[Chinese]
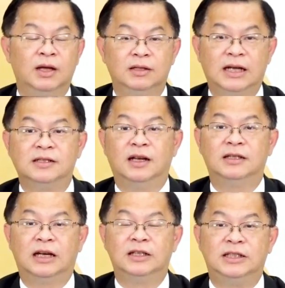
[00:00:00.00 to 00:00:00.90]
但是呢，
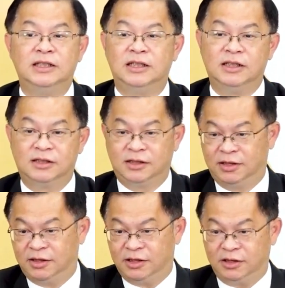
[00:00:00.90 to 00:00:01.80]
它的经济
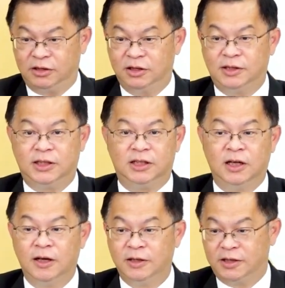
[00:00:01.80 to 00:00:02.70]
是迟迟
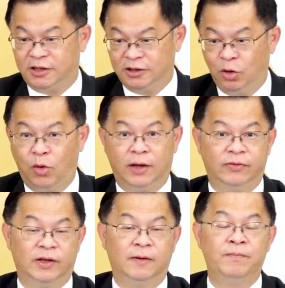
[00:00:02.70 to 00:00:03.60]
迟缓
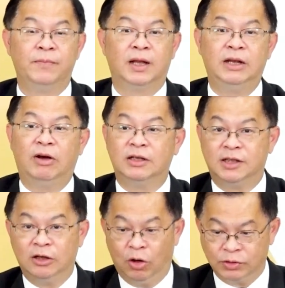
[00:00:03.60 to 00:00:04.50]
的，另外一个
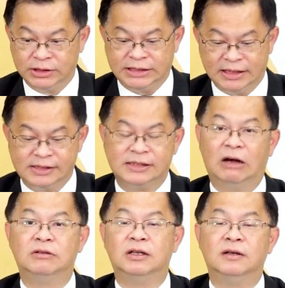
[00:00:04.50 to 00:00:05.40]
人口是减
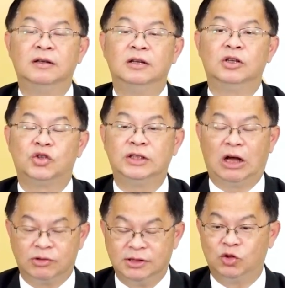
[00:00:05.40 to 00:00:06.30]
少的，所以
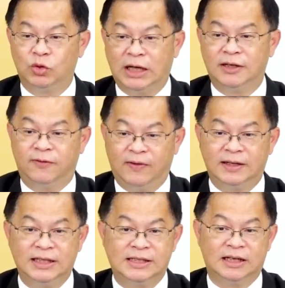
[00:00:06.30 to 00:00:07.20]
导致说它的
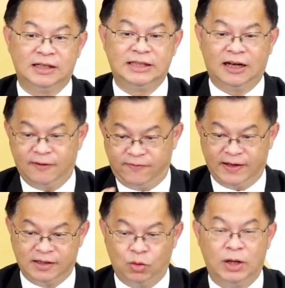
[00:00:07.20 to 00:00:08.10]
房地产的价格
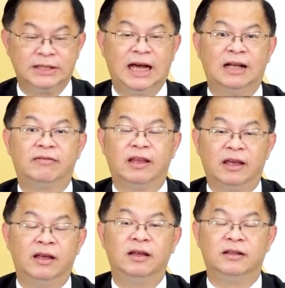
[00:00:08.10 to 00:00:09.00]
反而往下
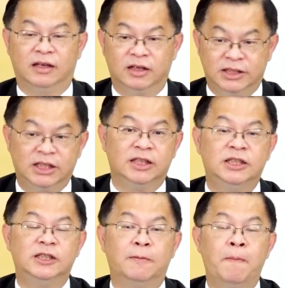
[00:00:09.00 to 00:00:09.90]
跌。的一个情
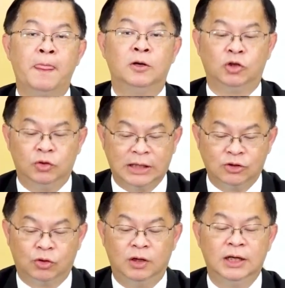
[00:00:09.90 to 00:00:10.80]
形，所以我才
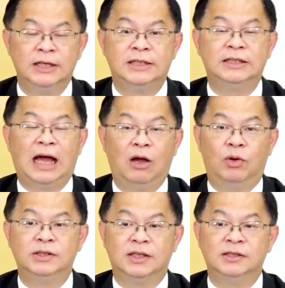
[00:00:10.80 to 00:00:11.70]
说，其实台
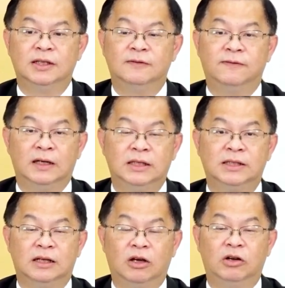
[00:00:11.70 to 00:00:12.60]
湾真正房地
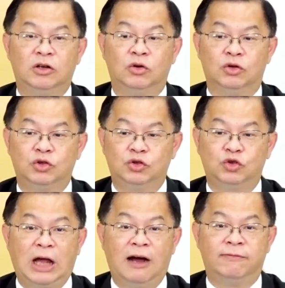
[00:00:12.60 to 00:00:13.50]
产要能够有大